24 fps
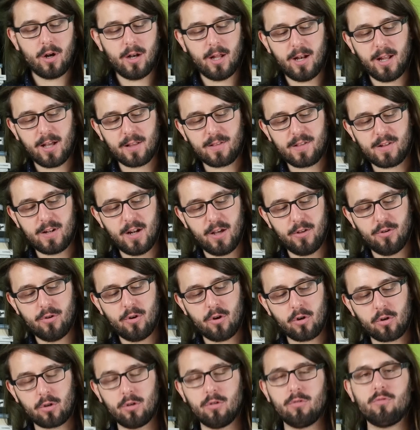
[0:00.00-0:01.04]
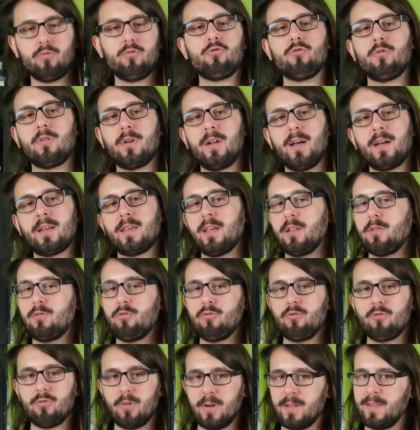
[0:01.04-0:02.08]
L'alerte slider qui est toujours là, qui a
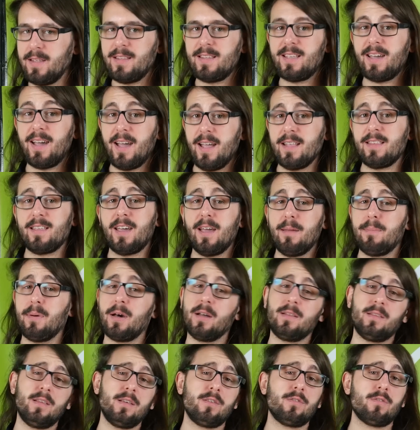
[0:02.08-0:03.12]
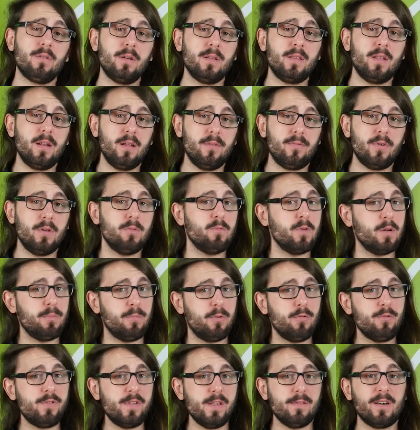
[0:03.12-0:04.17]
toujours été très très pratique sur les téléphones
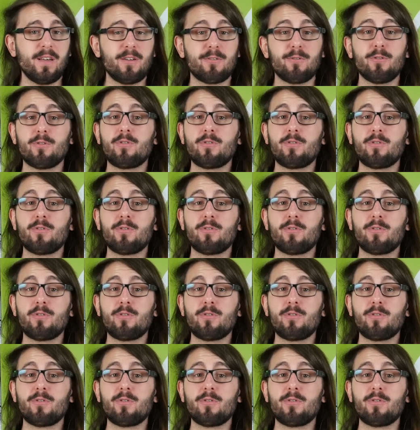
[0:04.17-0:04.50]
plus C'est vrai que